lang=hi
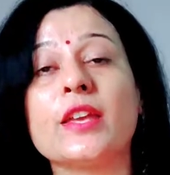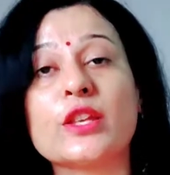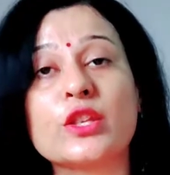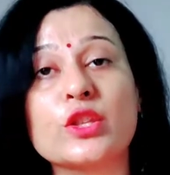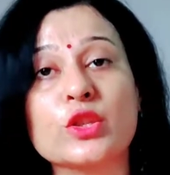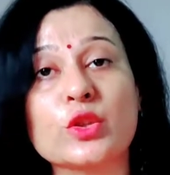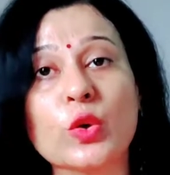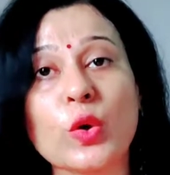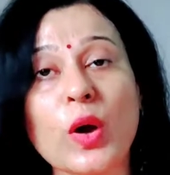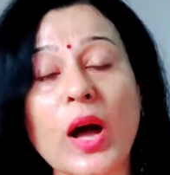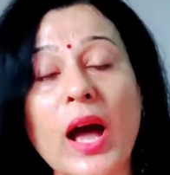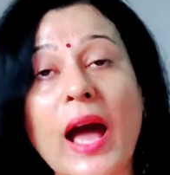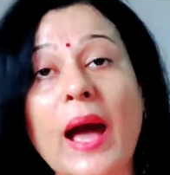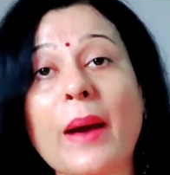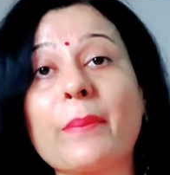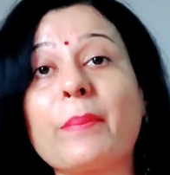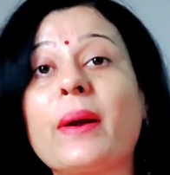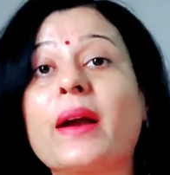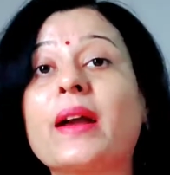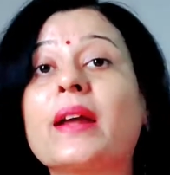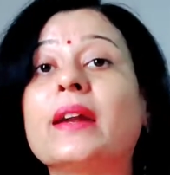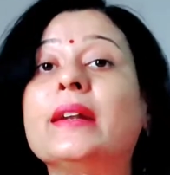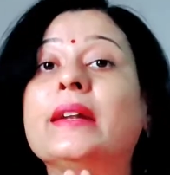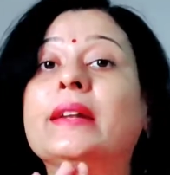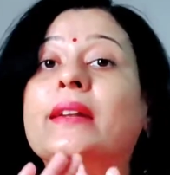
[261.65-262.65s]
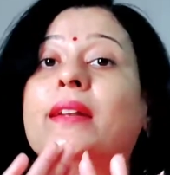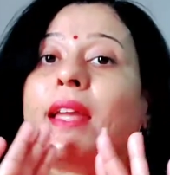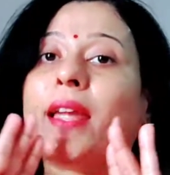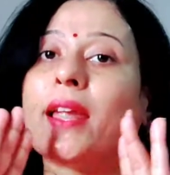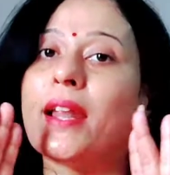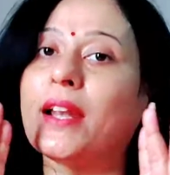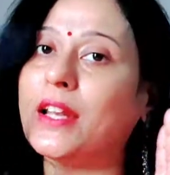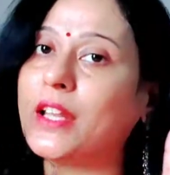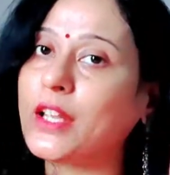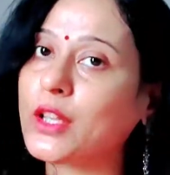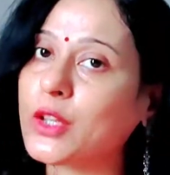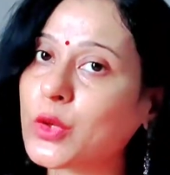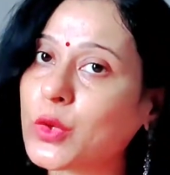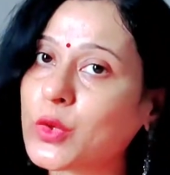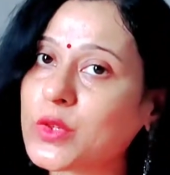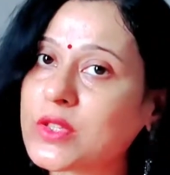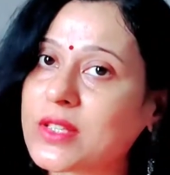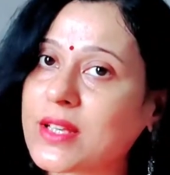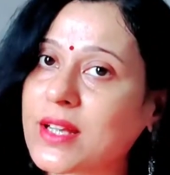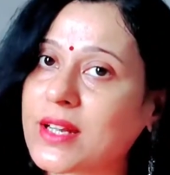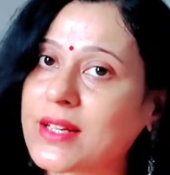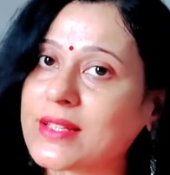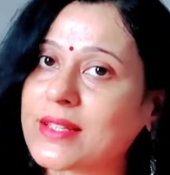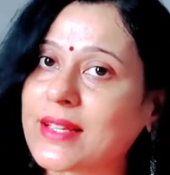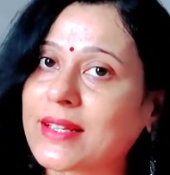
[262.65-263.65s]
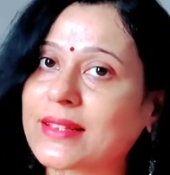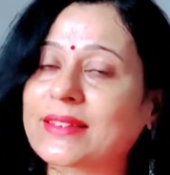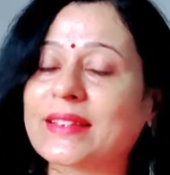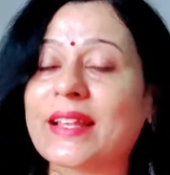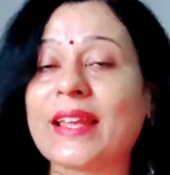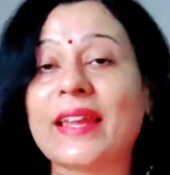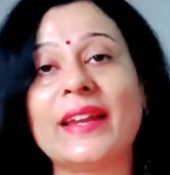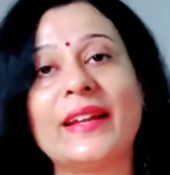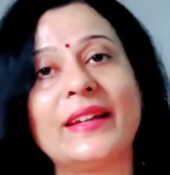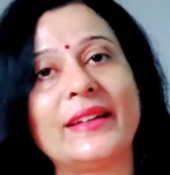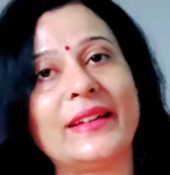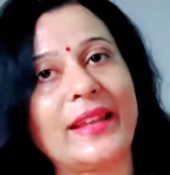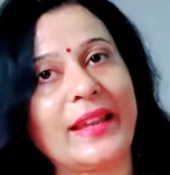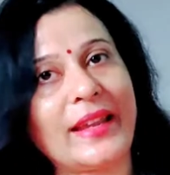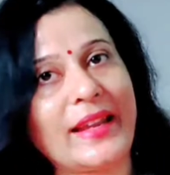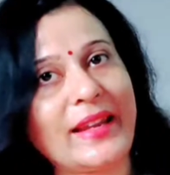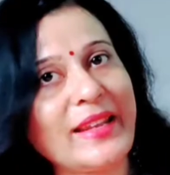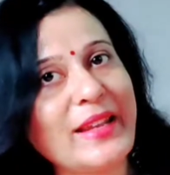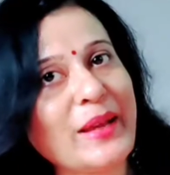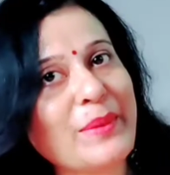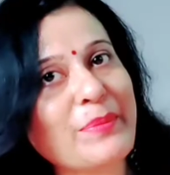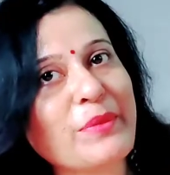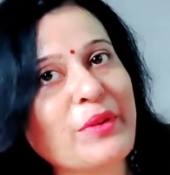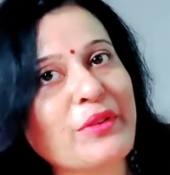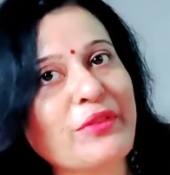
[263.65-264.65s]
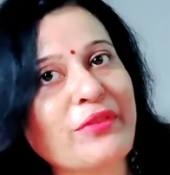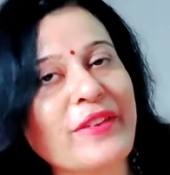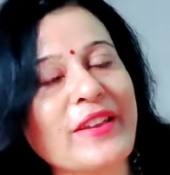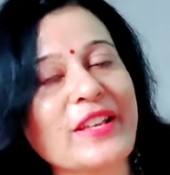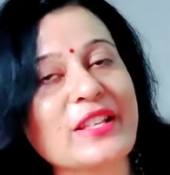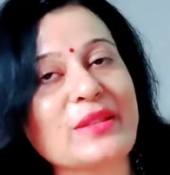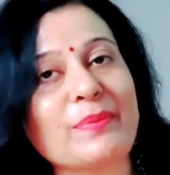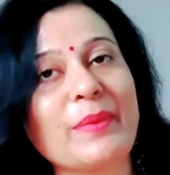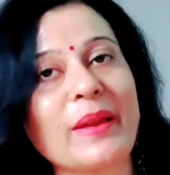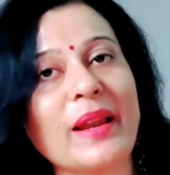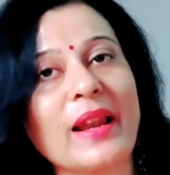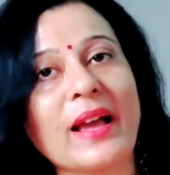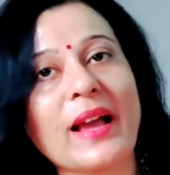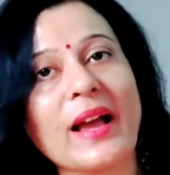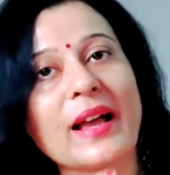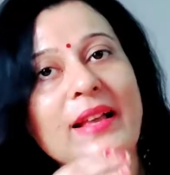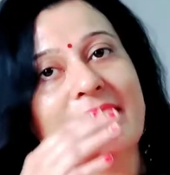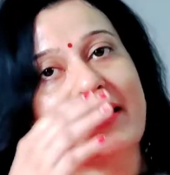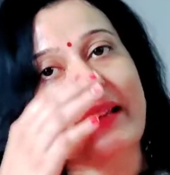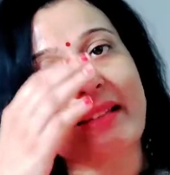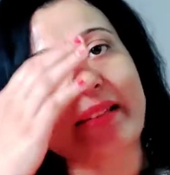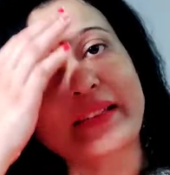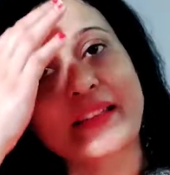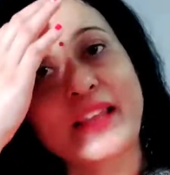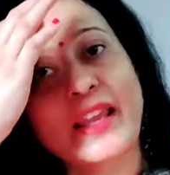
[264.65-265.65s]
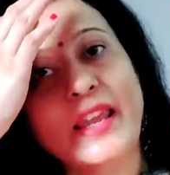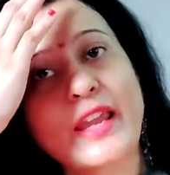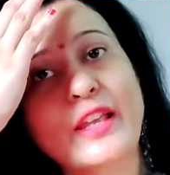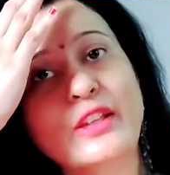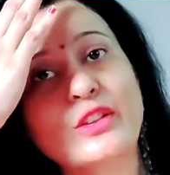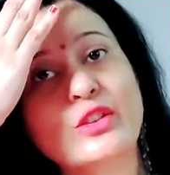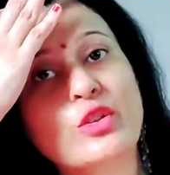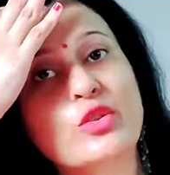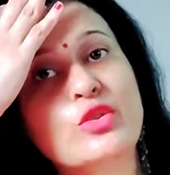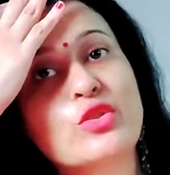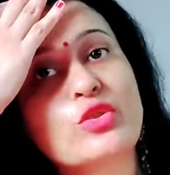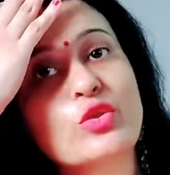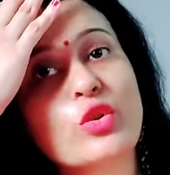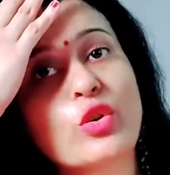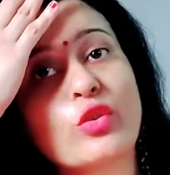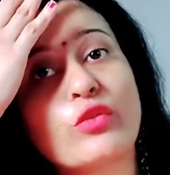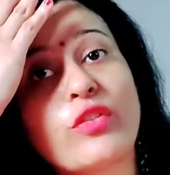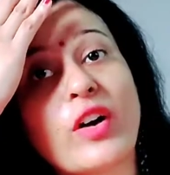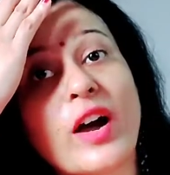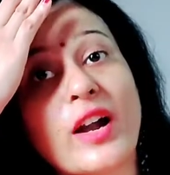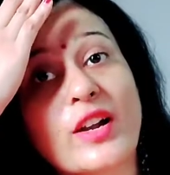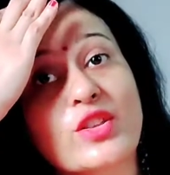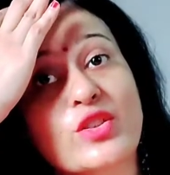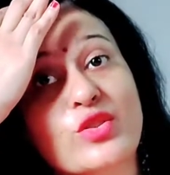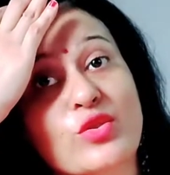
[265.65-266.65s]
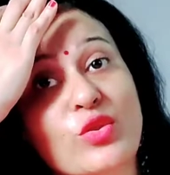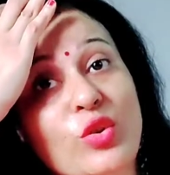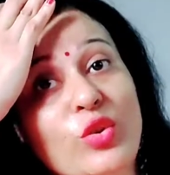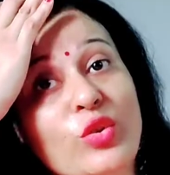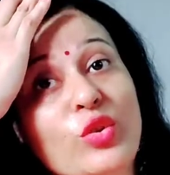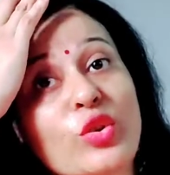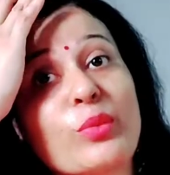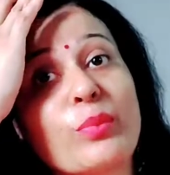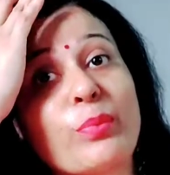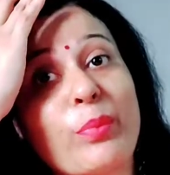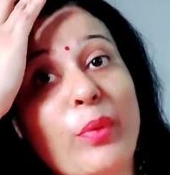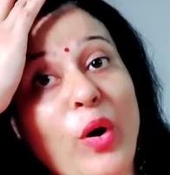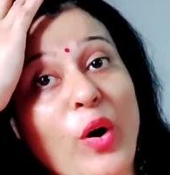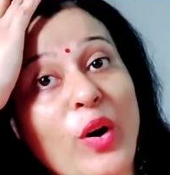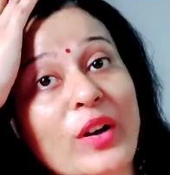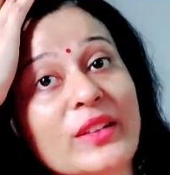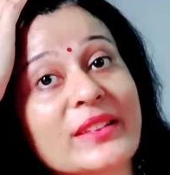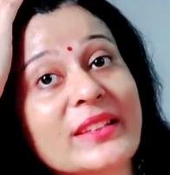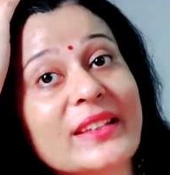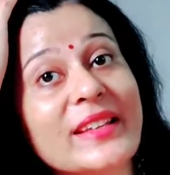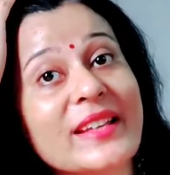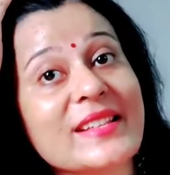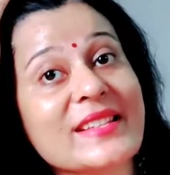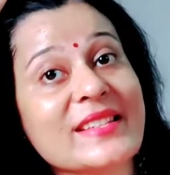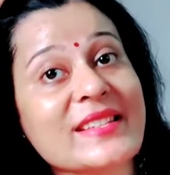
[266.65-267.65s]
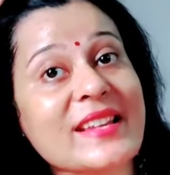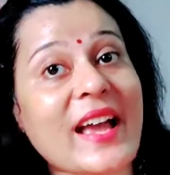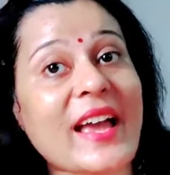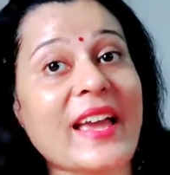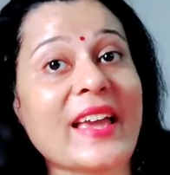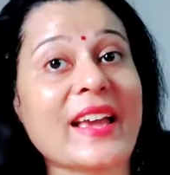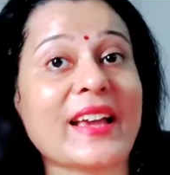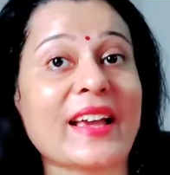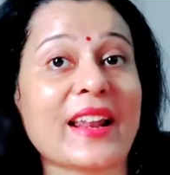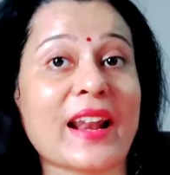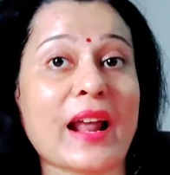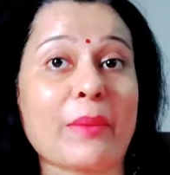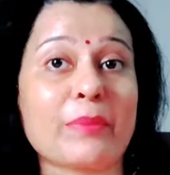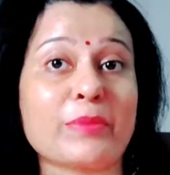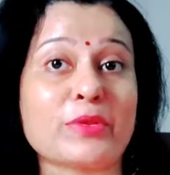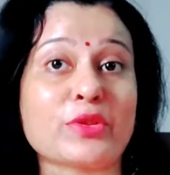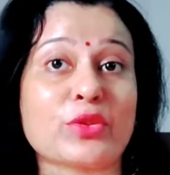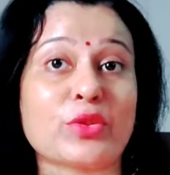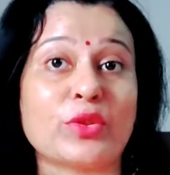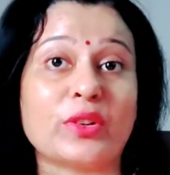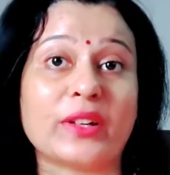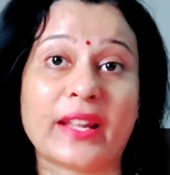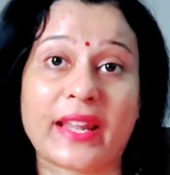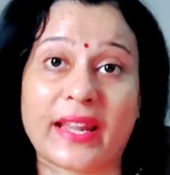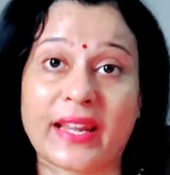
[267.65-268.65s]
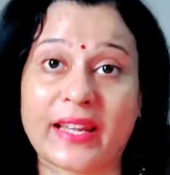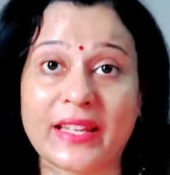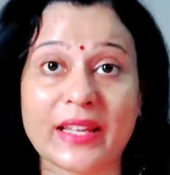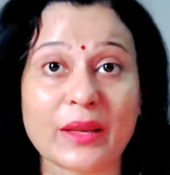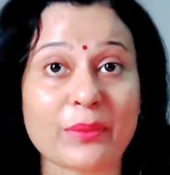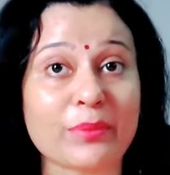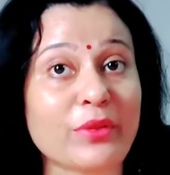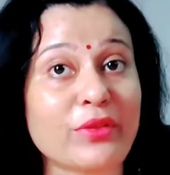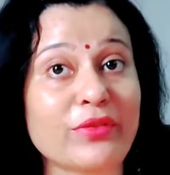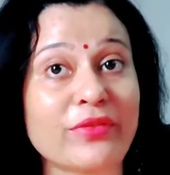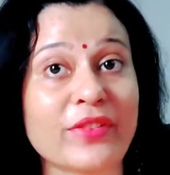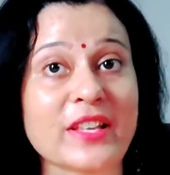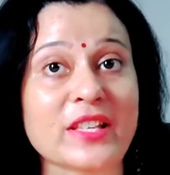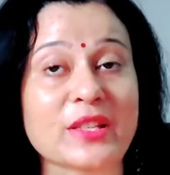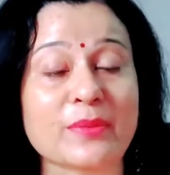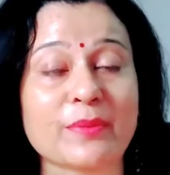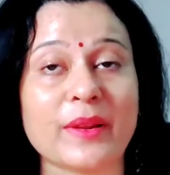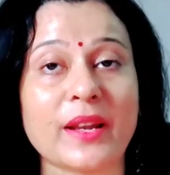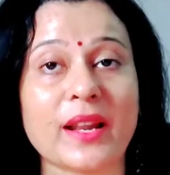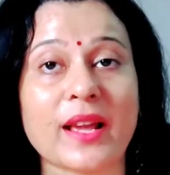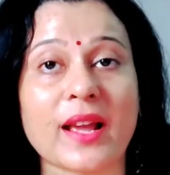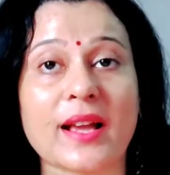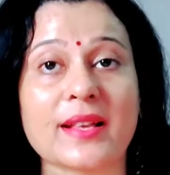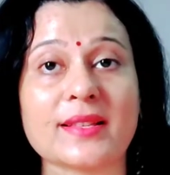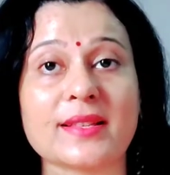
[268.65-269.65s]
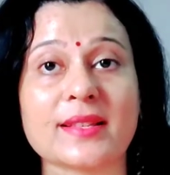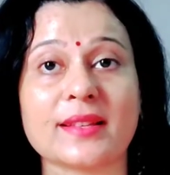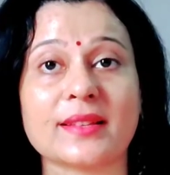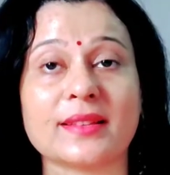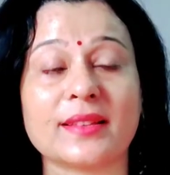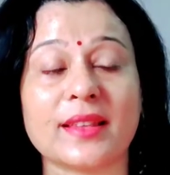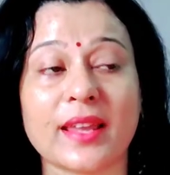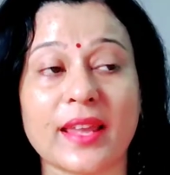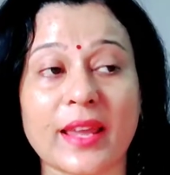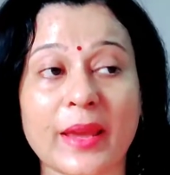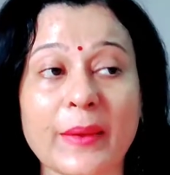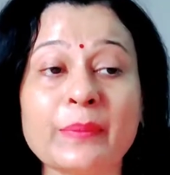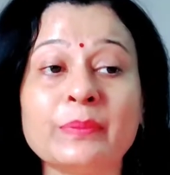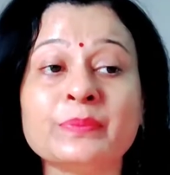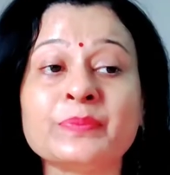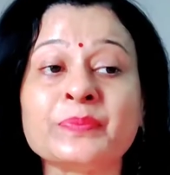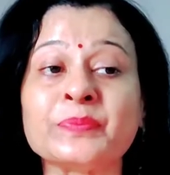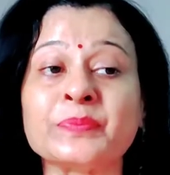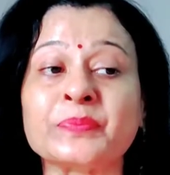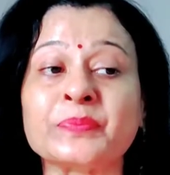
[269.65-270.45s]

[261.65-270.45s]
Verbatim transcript: इसको आप अगर डेली यूज कर सकते हैं डेली अपने फेस पे लगा सकते हैं तो सो फार सो गुड बहुत ही अच्छा है अगर आप इसको डेली अपने फेस पे लगा सकते हैं